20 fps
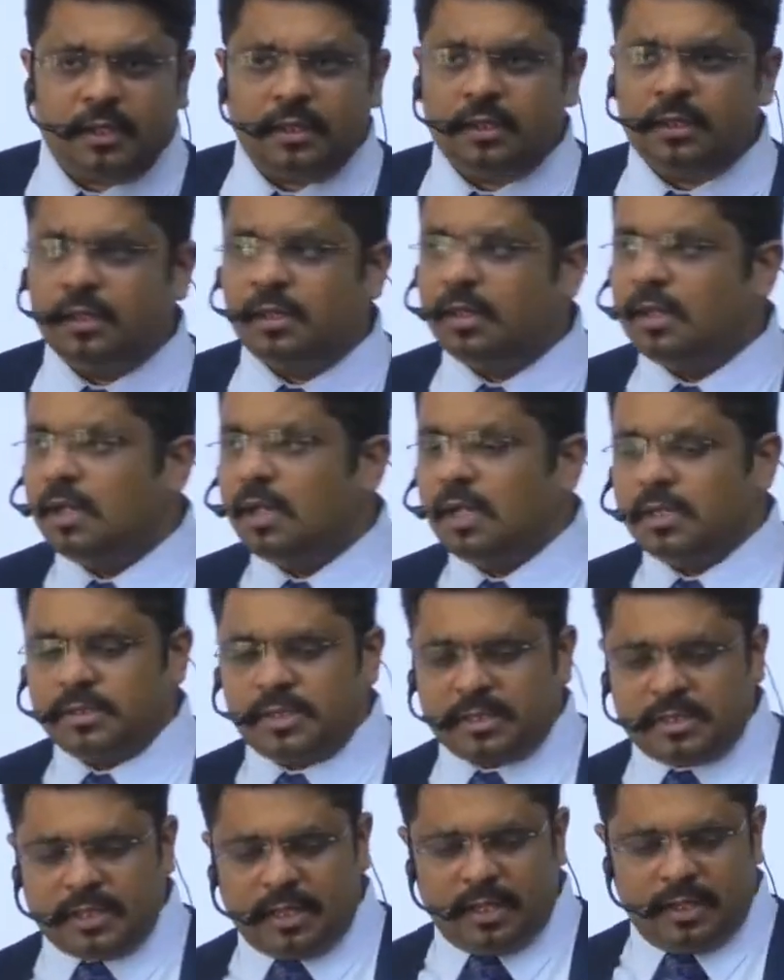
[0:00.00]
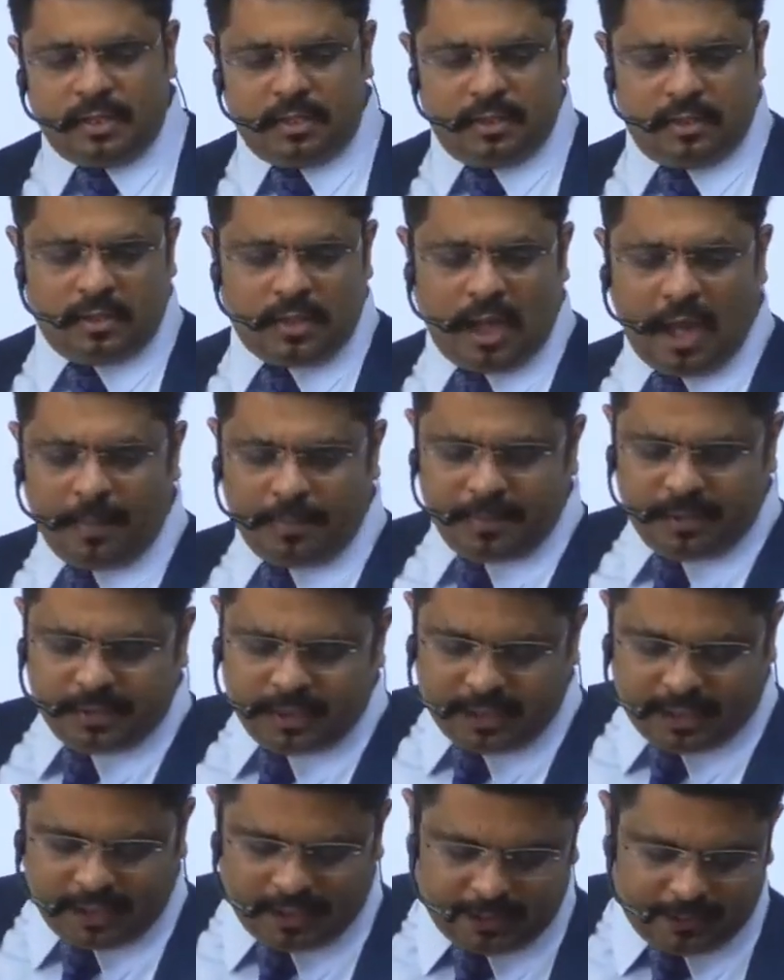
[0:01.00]
रहे हैं जैसे आपने
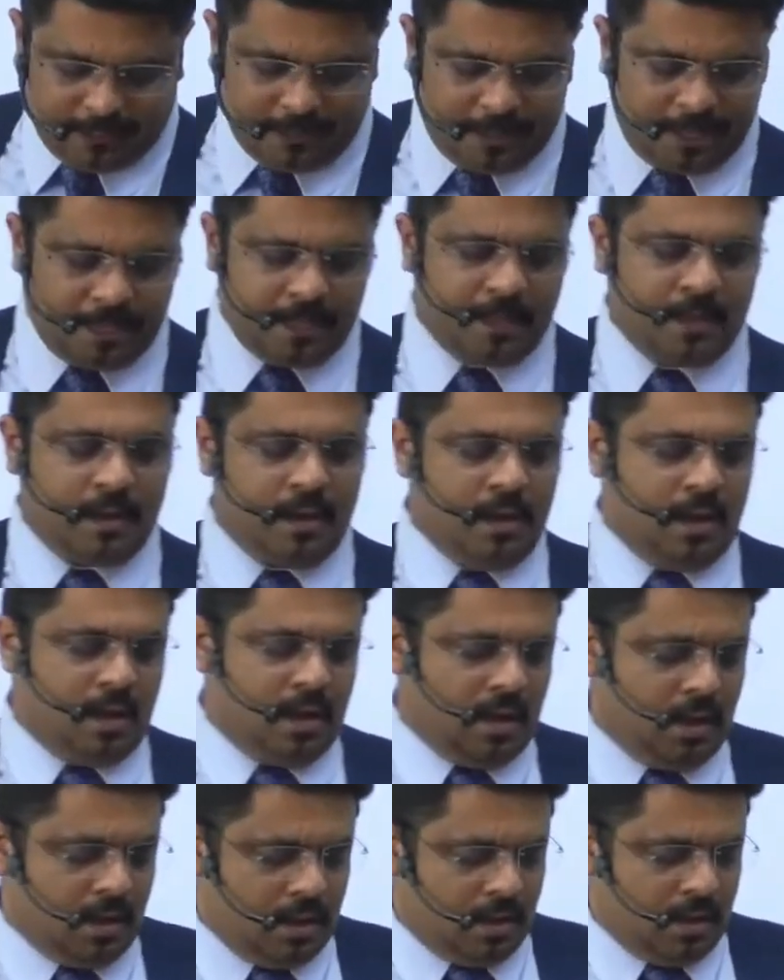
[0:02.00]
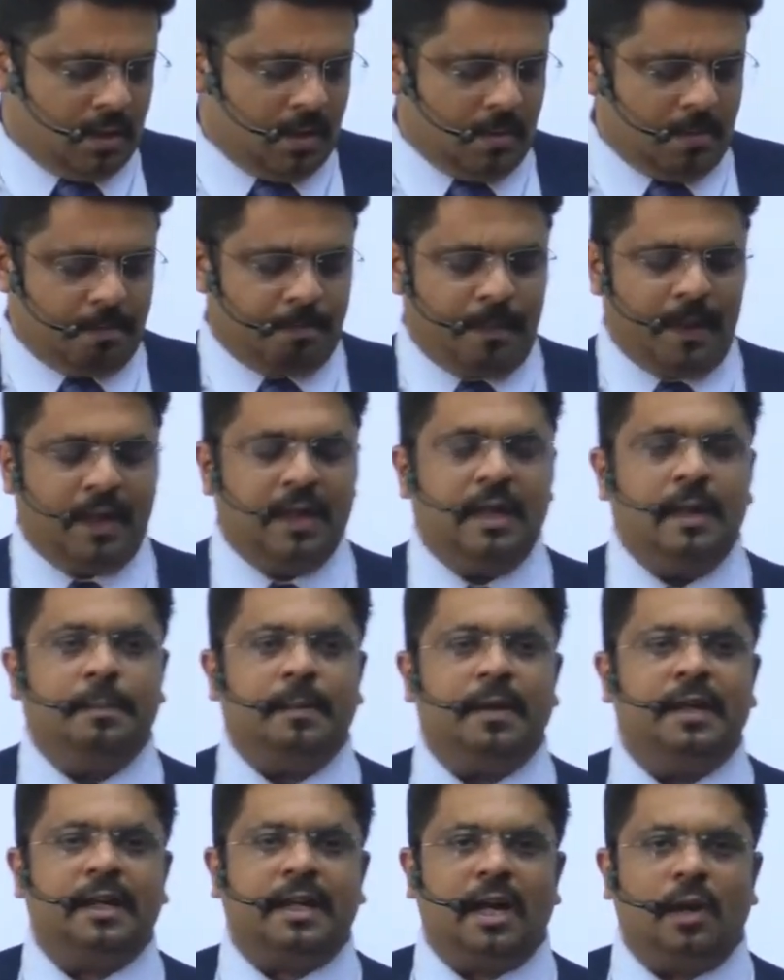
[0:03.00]
देखा पहले
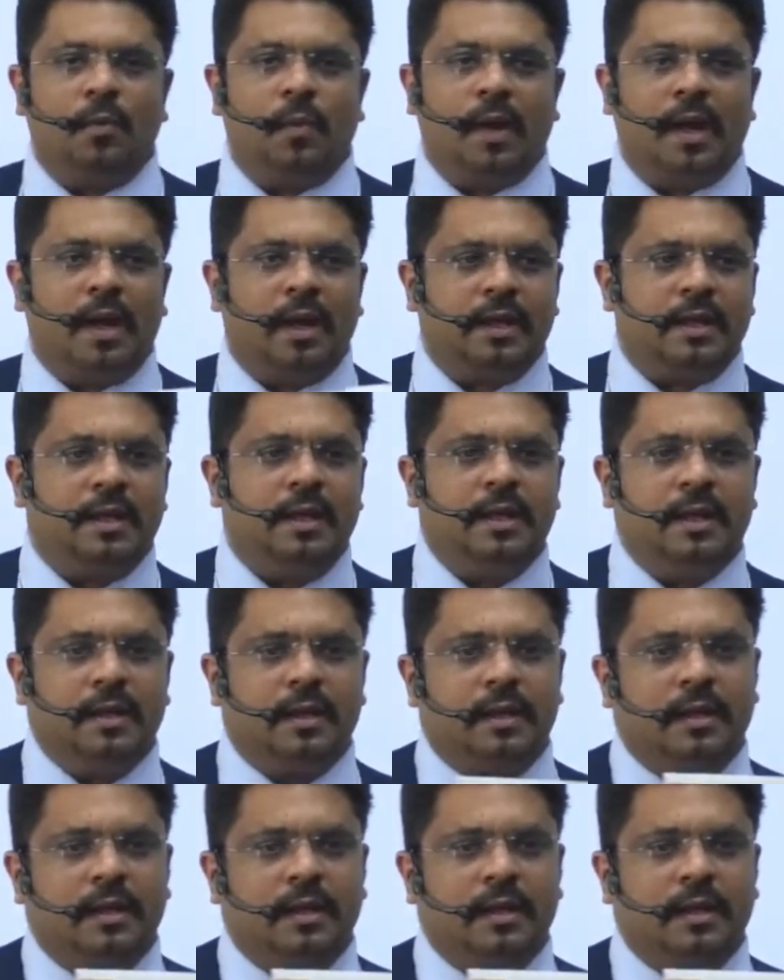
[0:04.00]
पे लिखा हुआ है कि